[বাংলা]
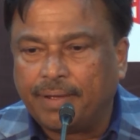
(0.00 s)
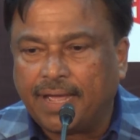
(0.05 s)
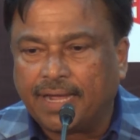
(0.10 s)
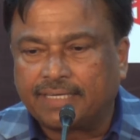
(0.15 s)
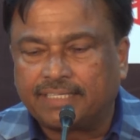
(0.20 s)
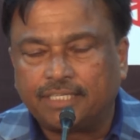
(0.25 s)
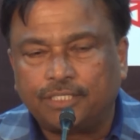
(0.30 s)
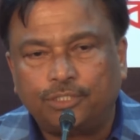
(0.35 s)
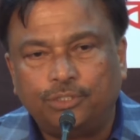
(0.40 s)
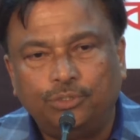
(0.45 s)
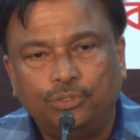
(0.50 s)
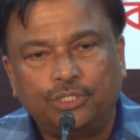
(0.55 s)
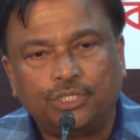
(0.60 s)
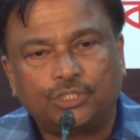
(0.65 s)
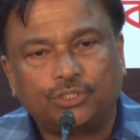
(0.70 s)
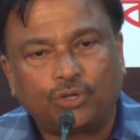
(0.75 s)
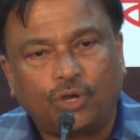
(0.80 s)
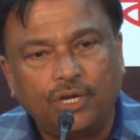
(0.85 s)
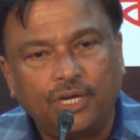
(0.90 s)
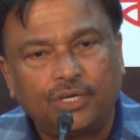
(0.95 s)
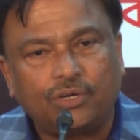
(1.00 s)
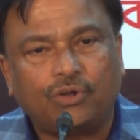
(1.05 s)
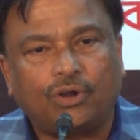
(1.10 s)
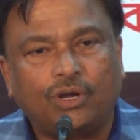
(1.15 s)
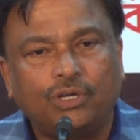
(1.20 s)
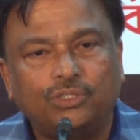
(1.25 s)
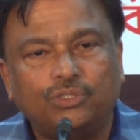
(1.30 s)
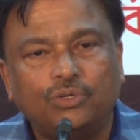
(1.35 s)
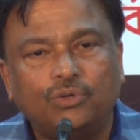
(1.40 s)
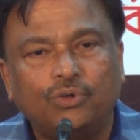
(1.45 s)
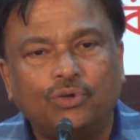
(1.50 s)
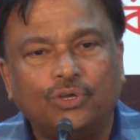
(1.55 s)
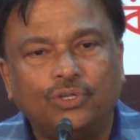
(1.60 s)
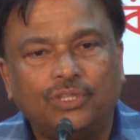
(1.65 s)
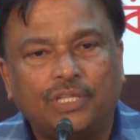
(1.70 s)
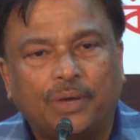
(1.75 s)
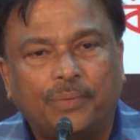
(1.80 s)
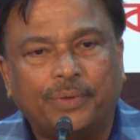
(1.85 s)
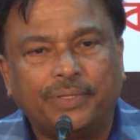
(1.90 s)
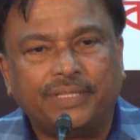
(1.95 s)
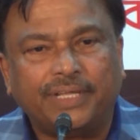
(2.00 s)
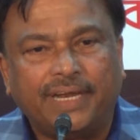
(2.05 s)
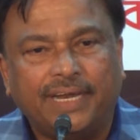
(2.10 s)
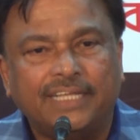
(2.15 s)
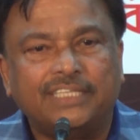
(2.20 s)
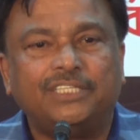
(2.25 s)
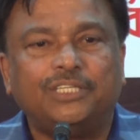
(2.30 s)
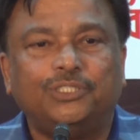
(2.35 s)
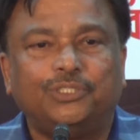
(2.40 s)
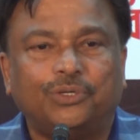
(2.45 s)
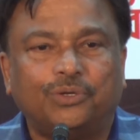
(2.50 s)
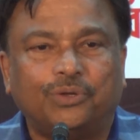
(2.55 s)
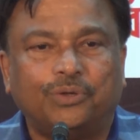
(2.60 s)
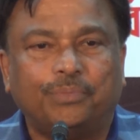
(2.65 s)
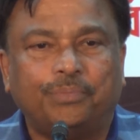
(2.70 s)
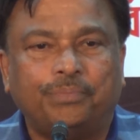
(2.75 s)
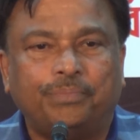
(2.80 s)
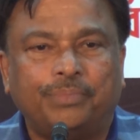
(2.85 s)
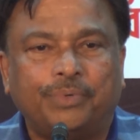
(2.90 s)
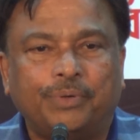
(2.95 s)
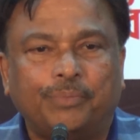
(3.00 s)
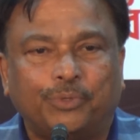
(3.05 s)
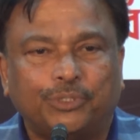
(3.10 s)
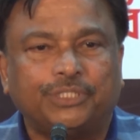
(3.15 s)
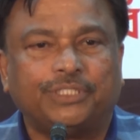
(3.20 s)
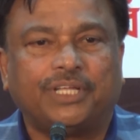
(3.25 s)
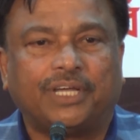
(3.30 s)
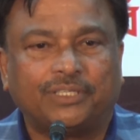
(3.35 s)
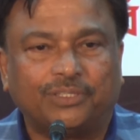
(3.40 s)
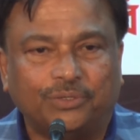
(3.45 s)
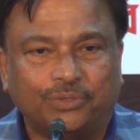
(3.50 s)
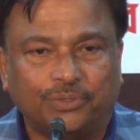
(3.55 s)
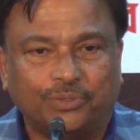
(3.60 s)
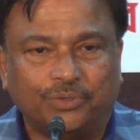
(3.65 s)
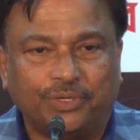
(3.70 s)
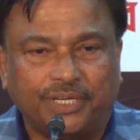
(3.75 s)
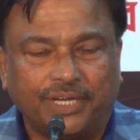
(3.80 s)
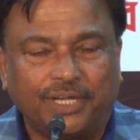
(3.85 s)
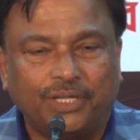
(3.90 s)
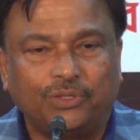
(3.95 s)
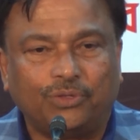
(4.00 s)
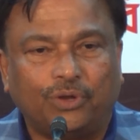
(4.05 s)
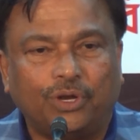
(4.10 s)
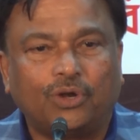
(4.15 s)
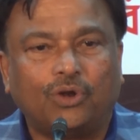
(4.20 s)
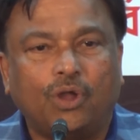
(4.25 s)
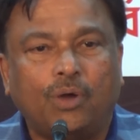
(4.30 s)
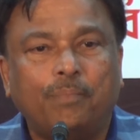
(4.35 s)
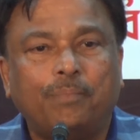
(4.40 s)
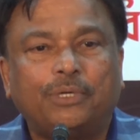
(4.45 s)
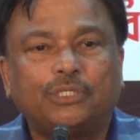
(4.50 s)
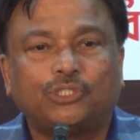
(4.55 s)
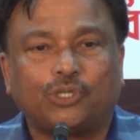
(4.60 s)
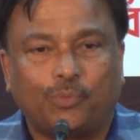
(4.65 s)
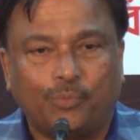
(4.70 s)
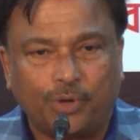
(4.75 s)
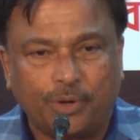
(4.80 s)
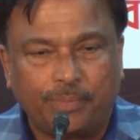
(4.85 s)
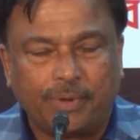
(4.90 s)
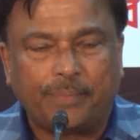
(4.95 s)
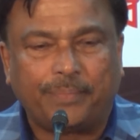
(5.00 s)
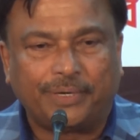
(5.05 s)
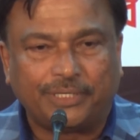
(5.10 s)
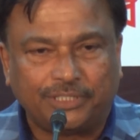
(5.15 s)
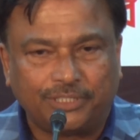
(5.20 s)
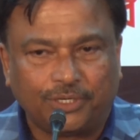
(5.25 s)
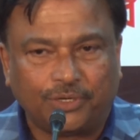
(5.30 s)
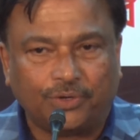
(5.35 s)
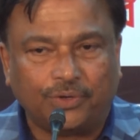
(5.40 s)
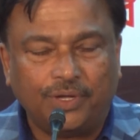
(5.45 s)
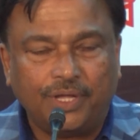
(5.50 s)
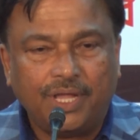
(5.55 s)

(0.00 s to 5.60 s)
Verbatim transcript: একটা দুইটা টয়লেট করার জন্য কিন্তু আমাদের এনএসির জন্য বসে থাকতে হতো এটা কিন্তু অনেক লম্বা সময়ের ব্যাপার ছিল